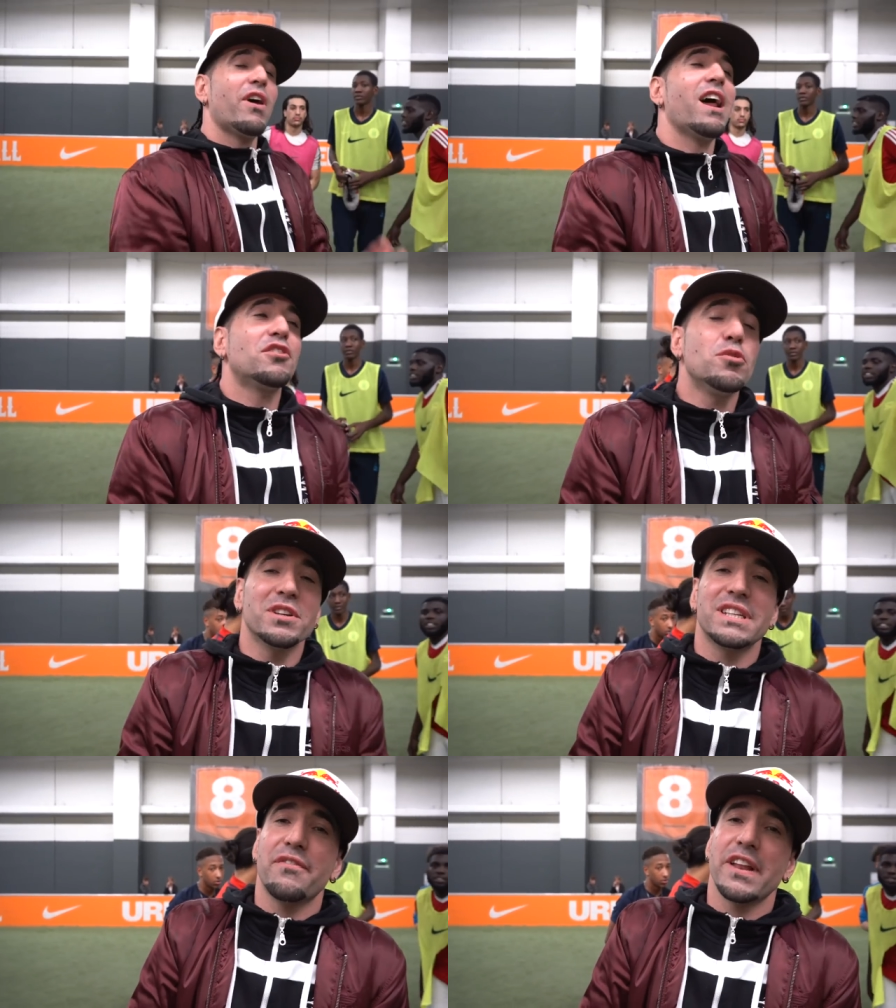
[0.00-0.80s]
voilà
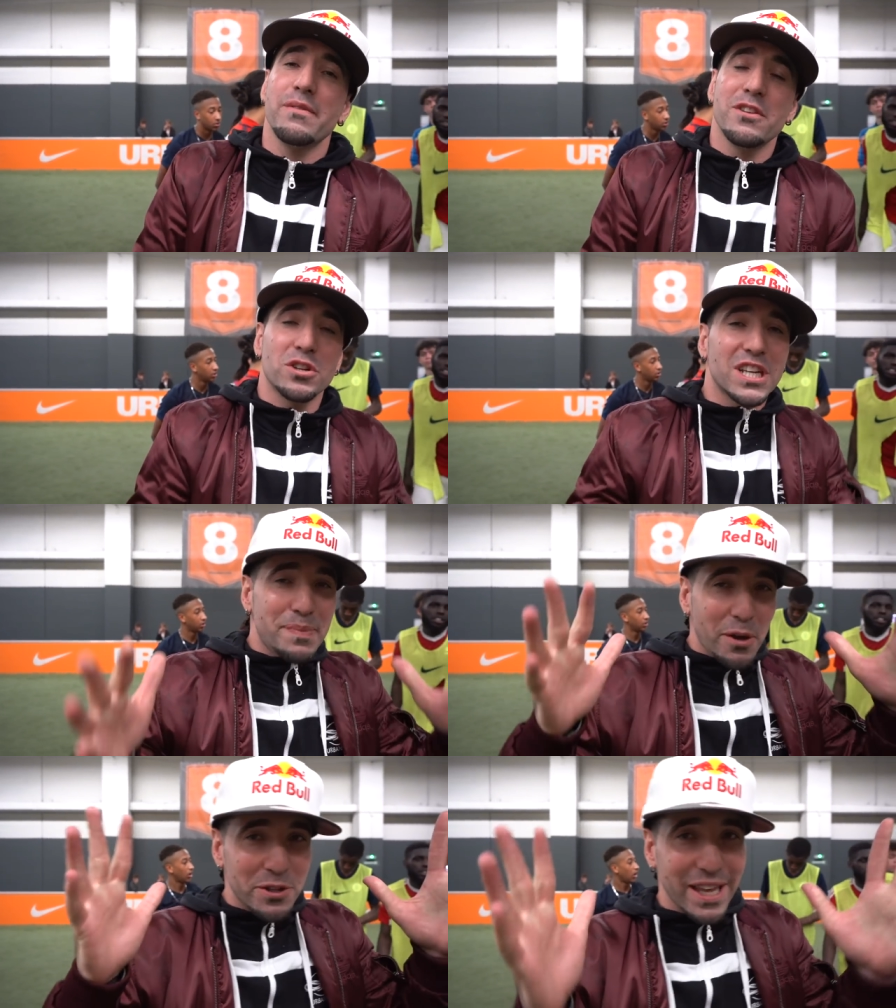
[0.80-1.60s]
YouTubeurs, c'est la fin de la vidéo,
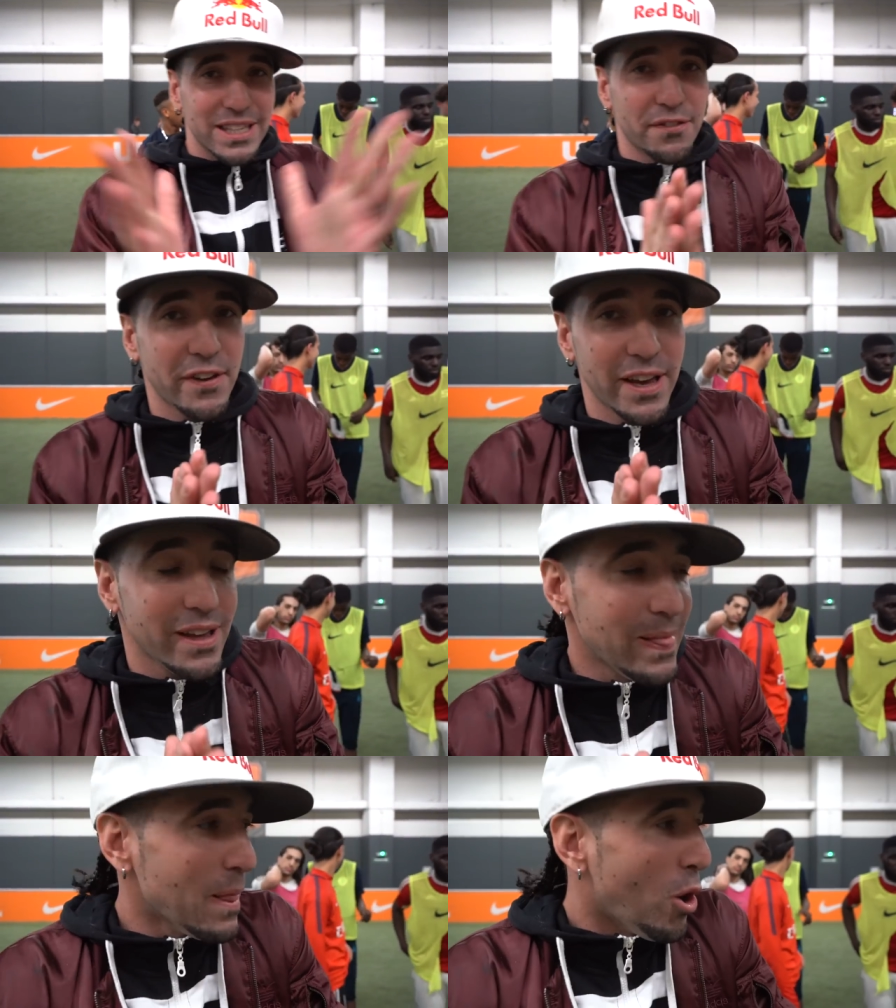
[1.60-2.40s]
j'espère que t'as kiffé
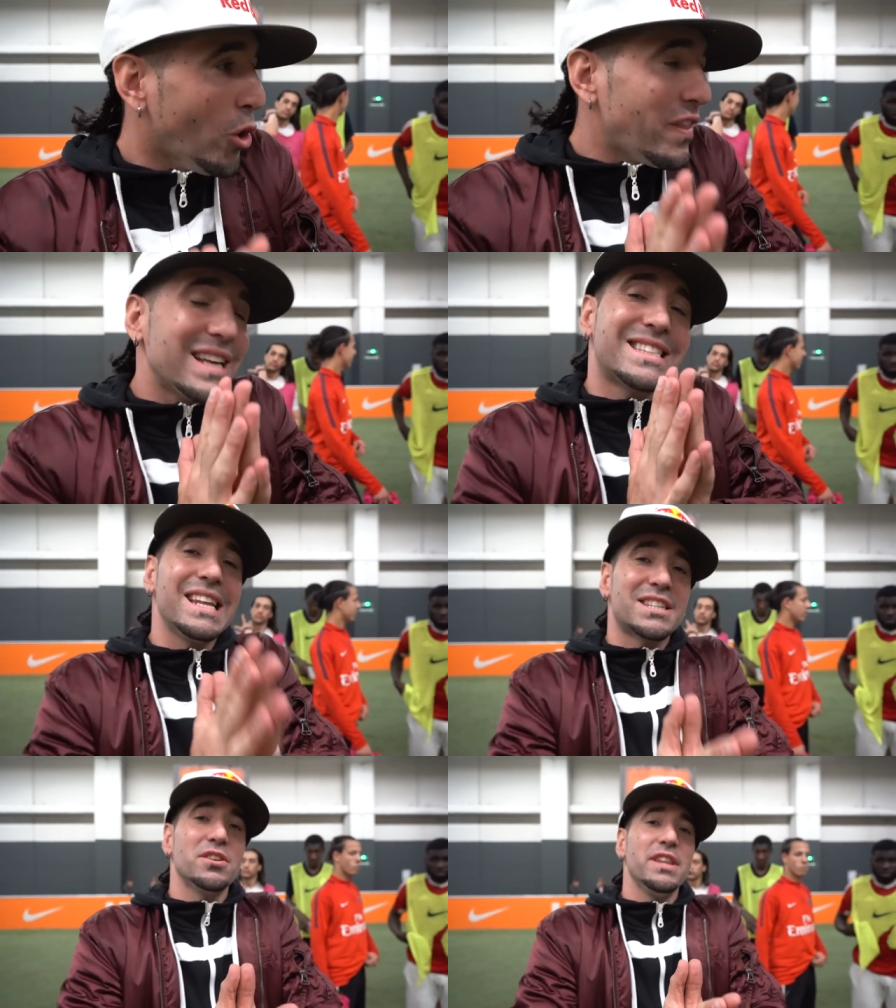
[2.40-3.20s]
on a
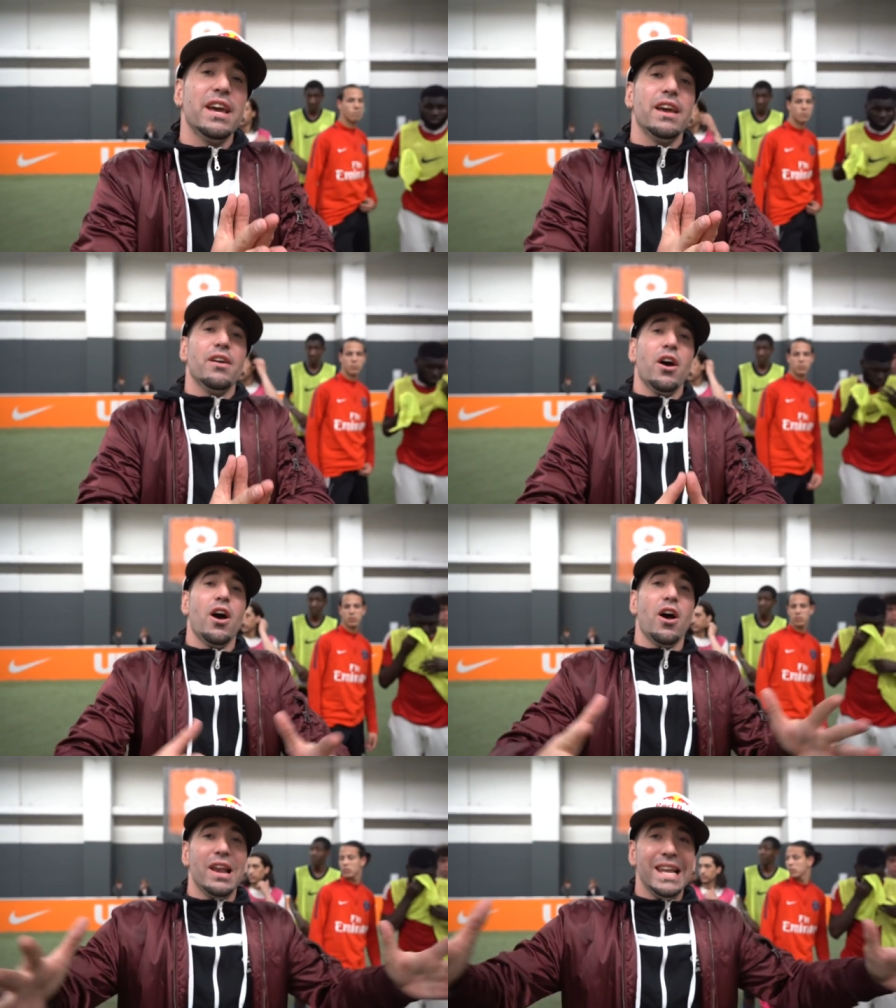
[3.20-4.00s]
sélectionné
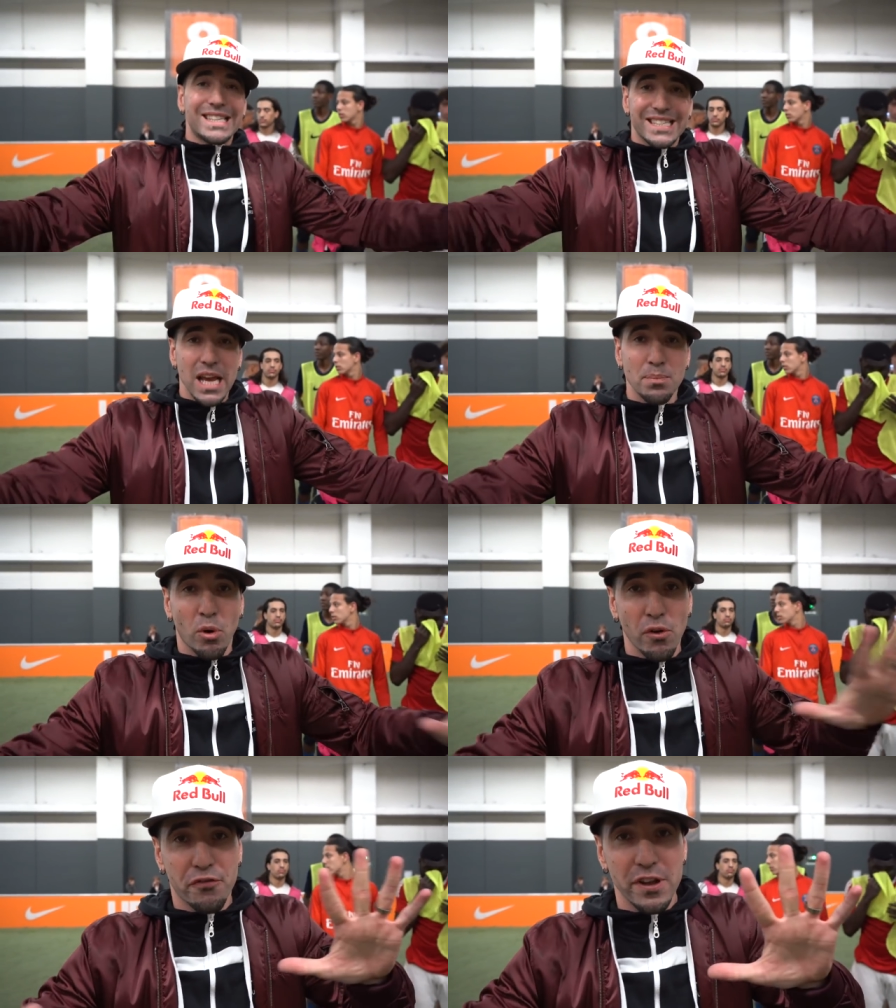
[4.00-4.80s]
euh, les 5
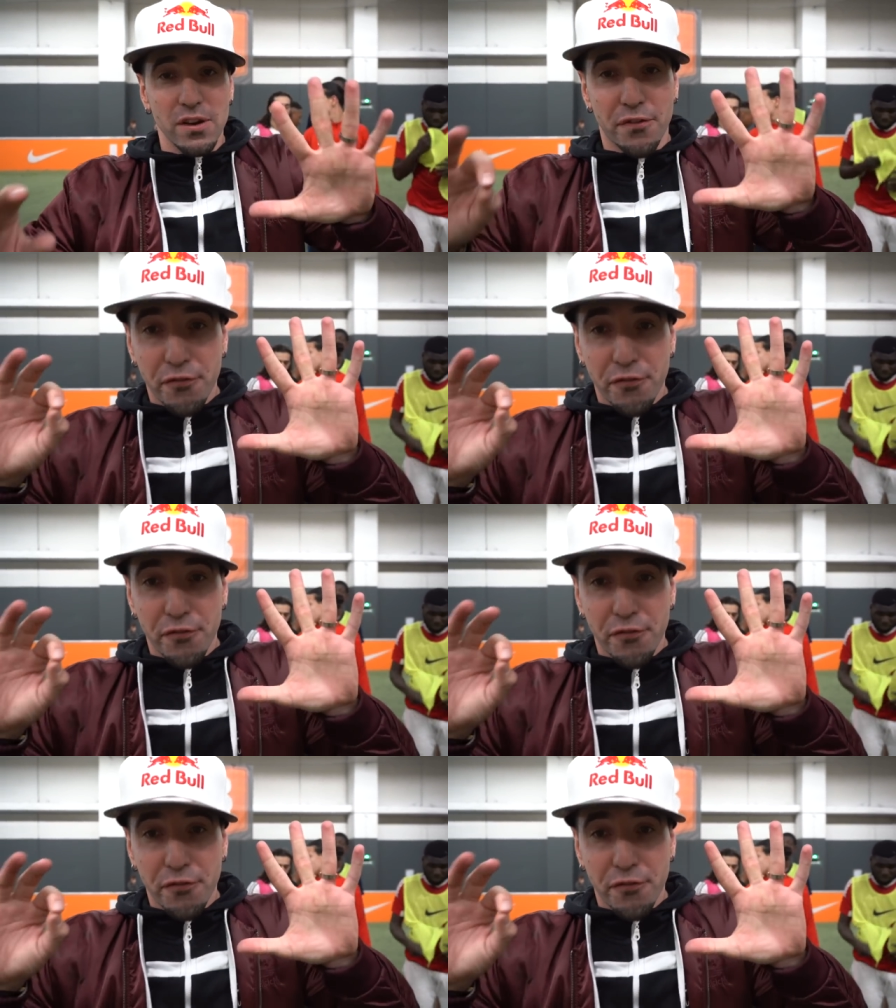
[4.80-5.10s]
profils